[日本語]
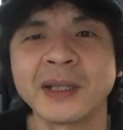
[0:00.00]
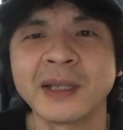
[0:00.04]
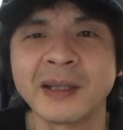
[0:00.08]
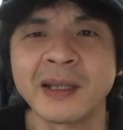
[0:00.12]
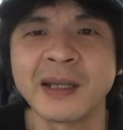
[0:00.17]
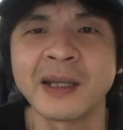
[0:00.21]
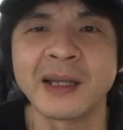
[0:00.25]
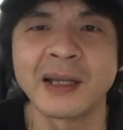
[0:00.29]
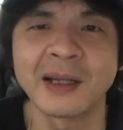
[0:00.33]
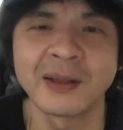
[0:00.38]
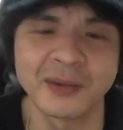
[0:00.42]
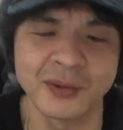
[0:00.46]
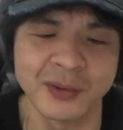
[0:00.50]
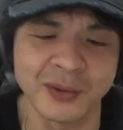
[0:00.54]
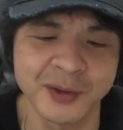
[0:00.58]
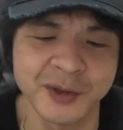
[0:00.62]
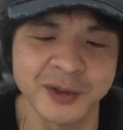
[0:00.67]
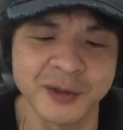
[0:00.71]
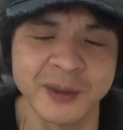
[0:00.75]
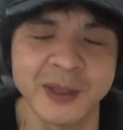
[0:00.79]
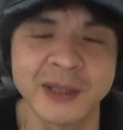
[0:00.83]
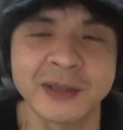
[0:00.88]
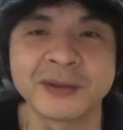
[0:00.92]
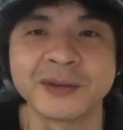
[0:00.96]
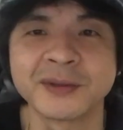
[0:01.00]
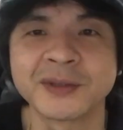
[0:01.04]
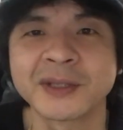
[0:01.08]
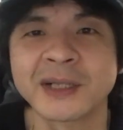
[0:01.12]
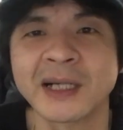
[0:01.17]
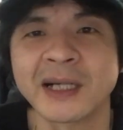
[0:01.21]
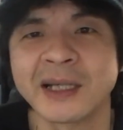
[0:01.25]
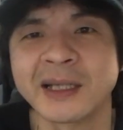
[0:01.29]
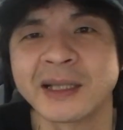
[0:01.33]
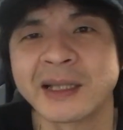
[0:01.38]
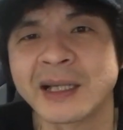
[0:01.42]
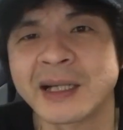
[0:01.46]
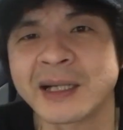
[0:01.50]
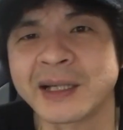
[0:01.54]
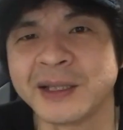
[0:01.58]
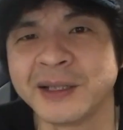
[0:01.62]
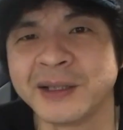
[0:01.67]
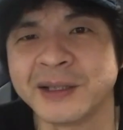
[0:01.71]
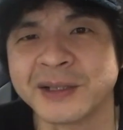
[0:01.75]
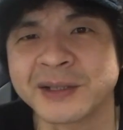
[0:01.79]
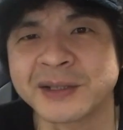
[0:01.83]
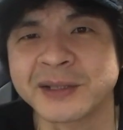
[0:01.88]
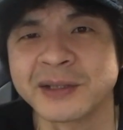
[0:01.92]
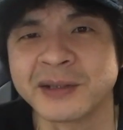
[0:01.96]
ね、あの、しばらく使えたらい
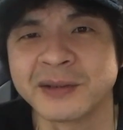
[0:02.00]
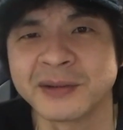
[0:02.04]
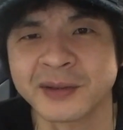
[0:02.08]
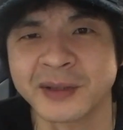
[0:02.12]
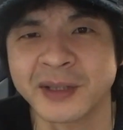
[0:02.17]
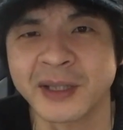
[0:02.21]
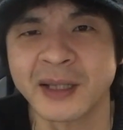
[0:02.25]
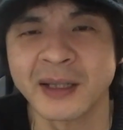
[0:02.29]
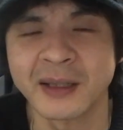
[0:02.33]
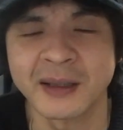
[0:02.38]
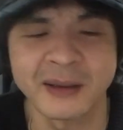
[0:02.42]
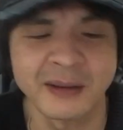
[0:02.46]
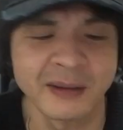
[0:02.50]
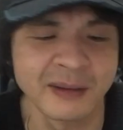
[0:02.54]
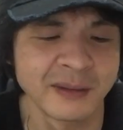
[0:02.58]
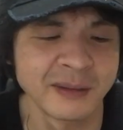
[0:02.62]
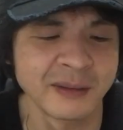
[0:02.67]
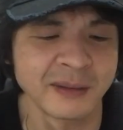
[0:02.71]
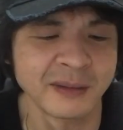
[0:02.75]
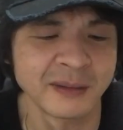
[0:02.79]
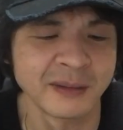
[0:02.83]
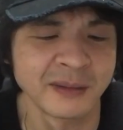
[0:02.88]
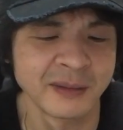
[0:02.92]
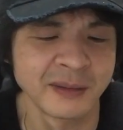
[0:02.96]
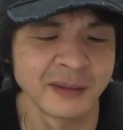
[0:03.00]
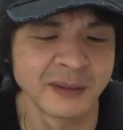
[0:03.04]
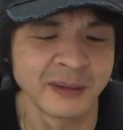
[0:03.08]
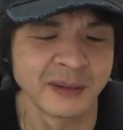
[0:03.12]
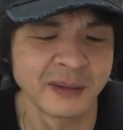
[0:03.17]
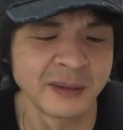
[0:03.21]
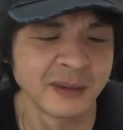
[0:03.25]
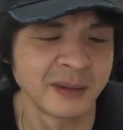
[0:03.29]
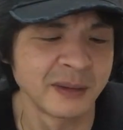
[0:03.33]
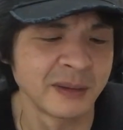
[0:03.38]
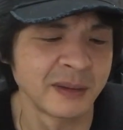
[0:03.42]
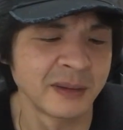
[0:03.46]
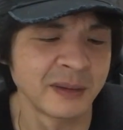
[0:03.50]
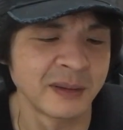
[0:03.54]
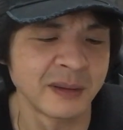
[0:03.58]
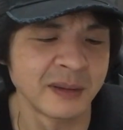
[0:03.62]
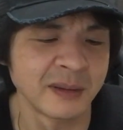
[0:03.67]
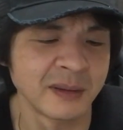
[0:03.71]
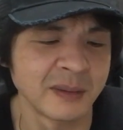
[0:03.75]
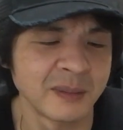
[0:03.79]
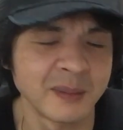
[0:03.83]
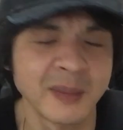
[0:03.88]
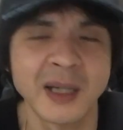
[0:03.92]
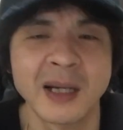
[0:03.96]
いんですけどね。
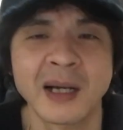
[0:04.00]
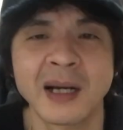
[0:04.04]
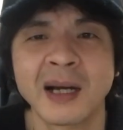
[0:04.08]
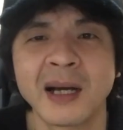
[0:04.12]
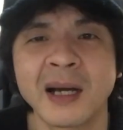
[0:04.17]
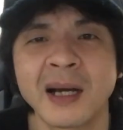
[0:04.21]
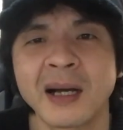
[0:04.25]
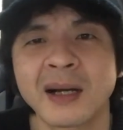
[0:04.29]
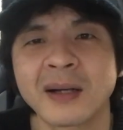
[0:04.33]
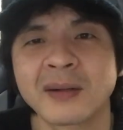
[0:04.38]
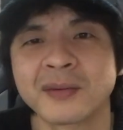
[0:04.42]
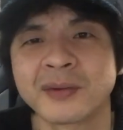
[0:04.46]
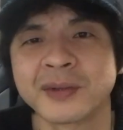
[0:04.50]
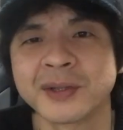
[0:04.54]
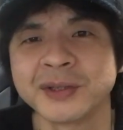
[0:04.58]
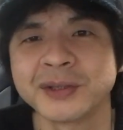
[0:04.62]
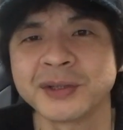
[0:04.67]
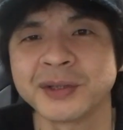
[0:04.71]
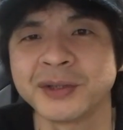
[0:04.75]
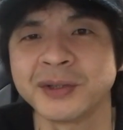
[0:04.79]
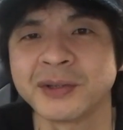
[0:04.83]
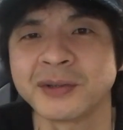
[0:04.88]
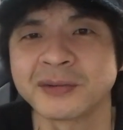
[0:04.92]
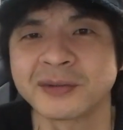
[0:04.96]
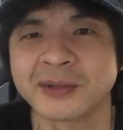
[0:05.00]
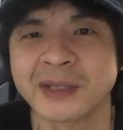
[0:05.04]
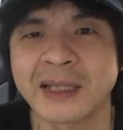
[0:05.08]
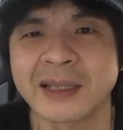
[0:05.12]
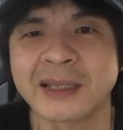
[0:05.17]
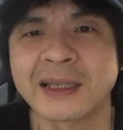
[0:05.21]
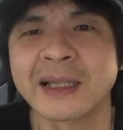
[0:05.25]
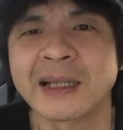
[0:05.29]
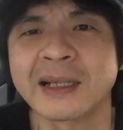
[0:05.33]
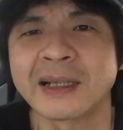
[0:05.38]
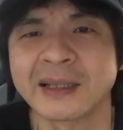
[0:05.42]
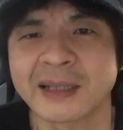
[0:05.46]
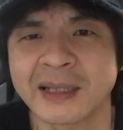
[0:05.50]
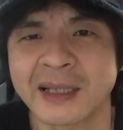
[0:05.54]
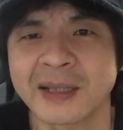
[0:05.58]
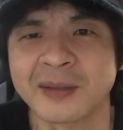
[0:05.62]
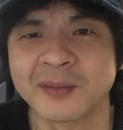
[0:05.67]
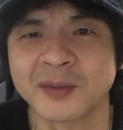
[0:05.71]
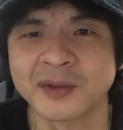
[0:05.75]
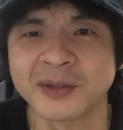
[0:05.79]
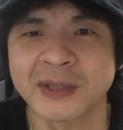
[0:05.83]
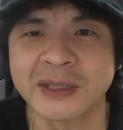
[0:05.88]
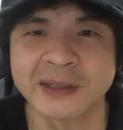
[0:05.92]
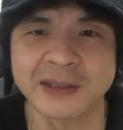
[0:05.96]
まあ、これ以上ひどくなったら
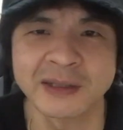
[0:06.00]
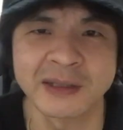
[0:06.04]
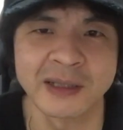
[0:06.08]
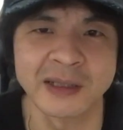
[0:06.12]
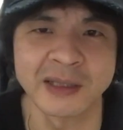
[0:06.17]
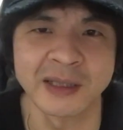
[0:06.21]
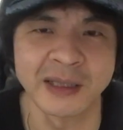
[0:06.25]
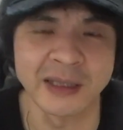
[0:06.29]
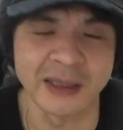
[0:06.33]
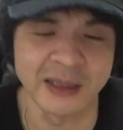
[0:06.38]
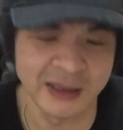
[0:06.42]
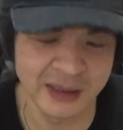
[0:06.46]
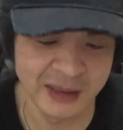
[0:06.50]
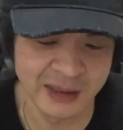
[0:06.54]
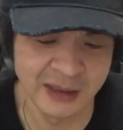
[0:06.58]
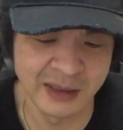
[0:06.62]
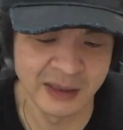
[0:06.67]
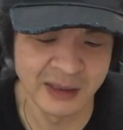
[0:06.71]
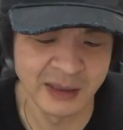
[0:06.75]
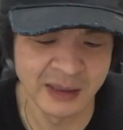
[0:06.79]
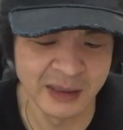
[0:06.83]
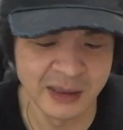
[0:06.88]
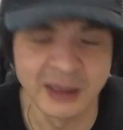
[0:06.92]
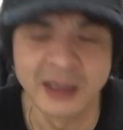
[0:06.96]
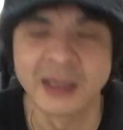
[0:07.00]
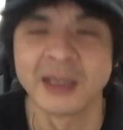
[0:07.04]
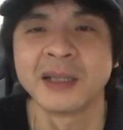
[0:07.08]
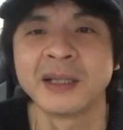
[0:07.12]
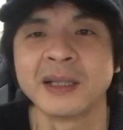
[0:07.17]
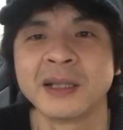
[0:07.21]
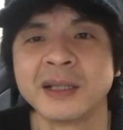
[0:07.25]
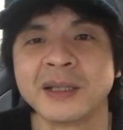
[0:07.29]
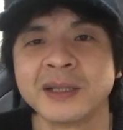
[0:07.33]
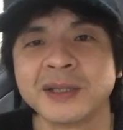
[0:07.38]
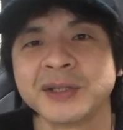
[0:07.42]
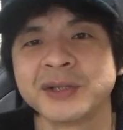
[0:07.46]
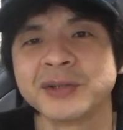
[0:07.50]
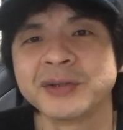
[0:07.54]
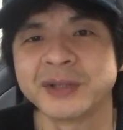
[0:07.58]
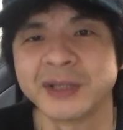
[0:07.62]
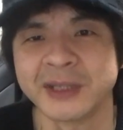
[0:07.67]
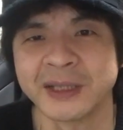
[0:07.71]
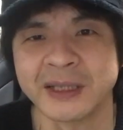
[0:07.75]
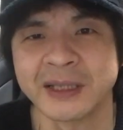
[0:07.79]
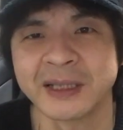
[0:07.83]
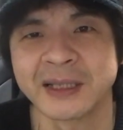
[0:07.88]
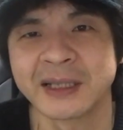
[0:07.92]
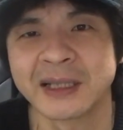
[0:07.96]
ね、もうさすがに、修
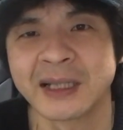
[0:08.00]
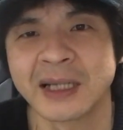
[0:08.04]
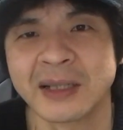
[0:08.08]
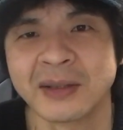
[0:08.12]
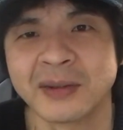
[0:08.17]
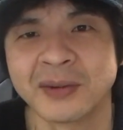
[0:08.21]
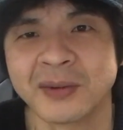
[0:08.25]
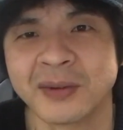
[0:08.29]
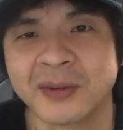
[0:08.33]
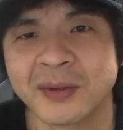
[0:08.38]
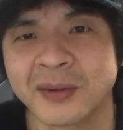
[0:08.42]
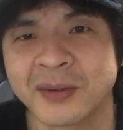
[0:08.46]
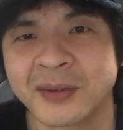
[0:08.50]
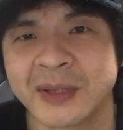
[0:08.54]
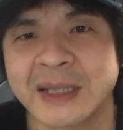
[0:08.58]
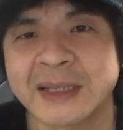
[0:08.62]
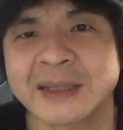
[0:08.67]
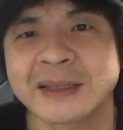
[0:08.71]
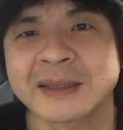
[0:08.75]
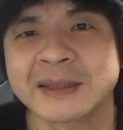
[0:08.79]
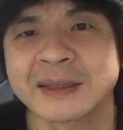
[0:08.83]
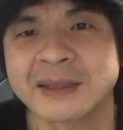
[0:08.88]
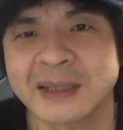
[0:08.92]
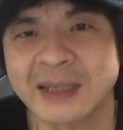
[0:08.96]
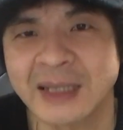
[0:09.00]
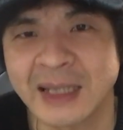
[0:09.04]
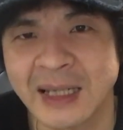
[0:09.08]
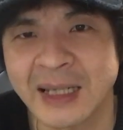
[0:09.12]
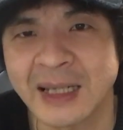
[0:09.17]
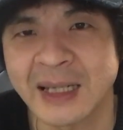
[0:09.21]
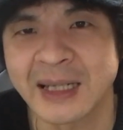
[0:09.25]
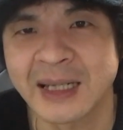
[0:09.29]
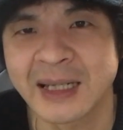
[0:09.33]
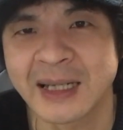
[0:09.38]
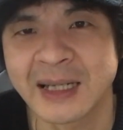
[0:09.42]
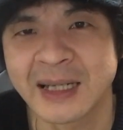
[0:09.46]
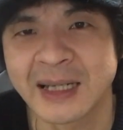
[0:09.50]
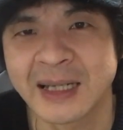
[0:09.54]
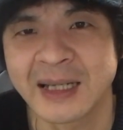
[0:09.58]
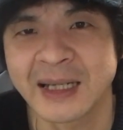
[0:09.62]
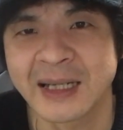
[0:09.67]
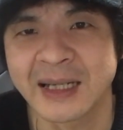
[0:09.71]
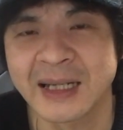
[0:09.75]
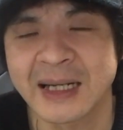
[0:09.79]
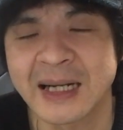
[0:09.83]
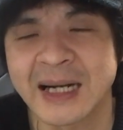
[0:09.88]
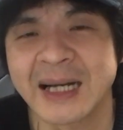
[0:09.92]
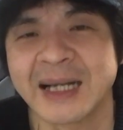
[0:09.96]
理、あの出すか、
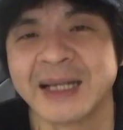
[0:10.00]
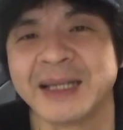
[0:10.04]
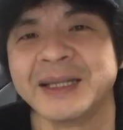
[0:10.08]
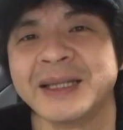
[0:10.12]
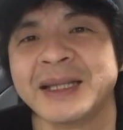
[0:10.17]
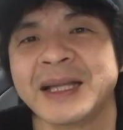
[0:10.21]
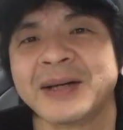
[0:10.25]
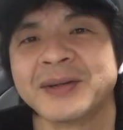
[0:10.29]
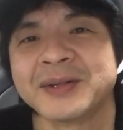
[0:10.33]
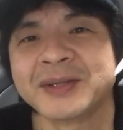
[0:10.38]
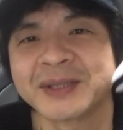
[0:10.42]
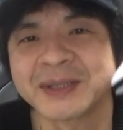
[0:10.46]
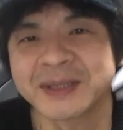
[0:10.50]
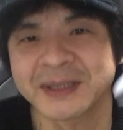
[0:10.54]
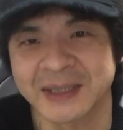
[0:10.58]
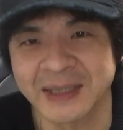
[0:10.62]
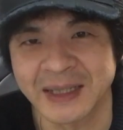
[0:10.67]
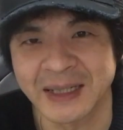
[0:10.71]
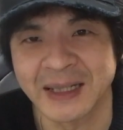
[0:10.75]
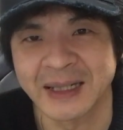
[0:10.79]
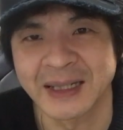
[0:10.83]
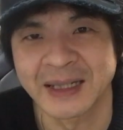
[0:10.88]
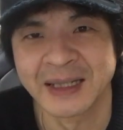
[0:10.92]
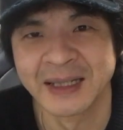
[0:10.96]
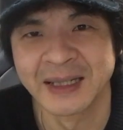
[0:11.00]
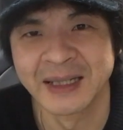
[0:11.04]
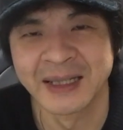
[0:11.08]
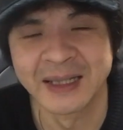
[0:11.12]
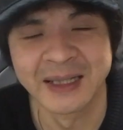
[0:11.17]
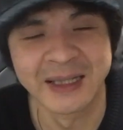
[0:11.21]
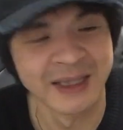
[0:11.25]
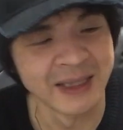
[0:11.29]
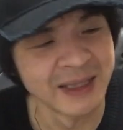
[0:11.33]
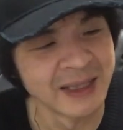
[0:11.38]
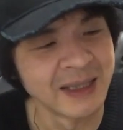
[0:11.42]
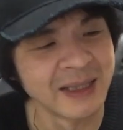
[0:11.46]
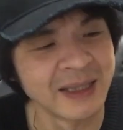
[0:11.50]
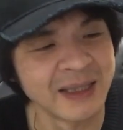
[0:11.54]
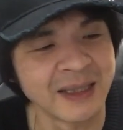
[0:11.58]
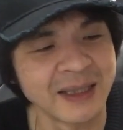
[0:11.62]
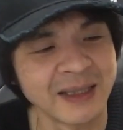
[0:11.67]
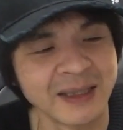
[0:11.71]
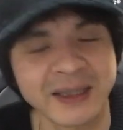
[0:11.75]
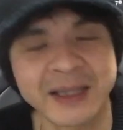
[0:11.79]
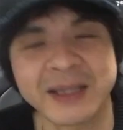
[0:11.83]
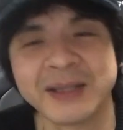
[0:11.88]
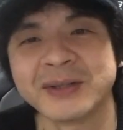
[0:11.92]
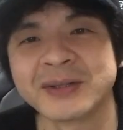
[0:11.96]
買い直す
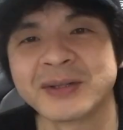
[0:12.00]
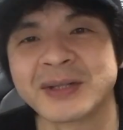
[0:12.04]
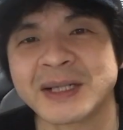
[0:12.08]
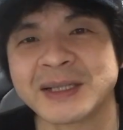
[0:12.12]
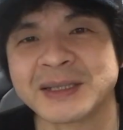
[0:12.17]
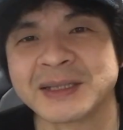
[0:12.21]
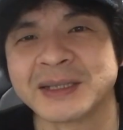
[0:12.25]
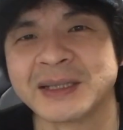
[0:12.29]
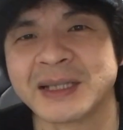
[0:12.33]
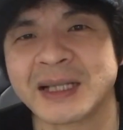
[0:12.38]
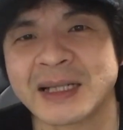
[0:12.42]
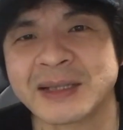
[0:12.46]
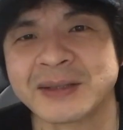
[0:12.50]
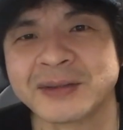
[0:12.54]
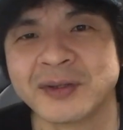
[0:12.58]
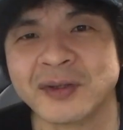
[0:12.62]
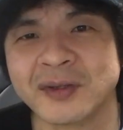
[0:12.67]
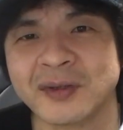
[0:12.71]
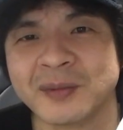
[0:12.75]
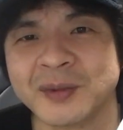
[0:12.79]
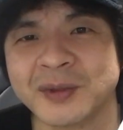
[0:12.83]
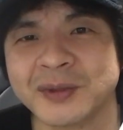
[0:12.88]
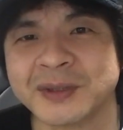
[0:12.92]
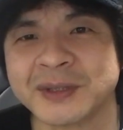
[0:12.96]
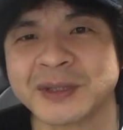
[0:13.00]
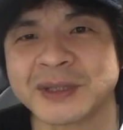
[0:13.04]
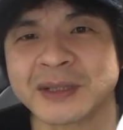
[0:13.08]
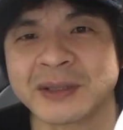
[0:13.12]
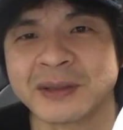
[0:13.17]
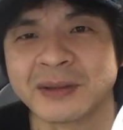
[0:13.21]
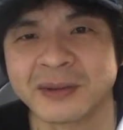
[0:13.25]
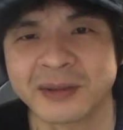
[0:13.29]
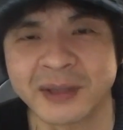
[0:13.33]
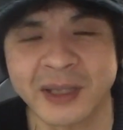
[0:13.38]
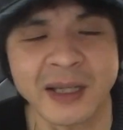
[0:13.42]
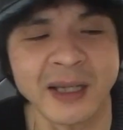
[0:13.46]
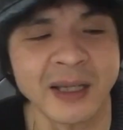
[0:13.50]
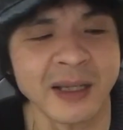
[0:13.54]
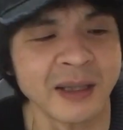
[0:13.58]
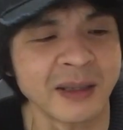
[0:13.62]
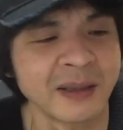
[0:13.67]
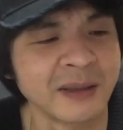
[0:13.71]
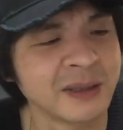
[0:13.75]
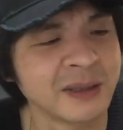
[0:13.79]
か、っていう感じになると思うんですけどね。